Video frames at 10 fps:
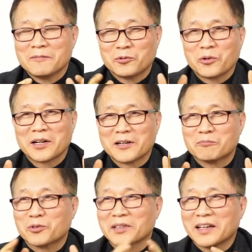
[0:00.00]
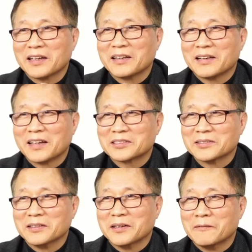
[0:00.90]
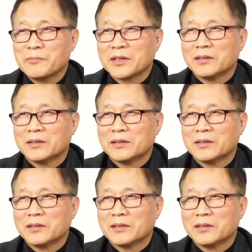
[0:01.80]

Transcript: 노래를 부르게 해서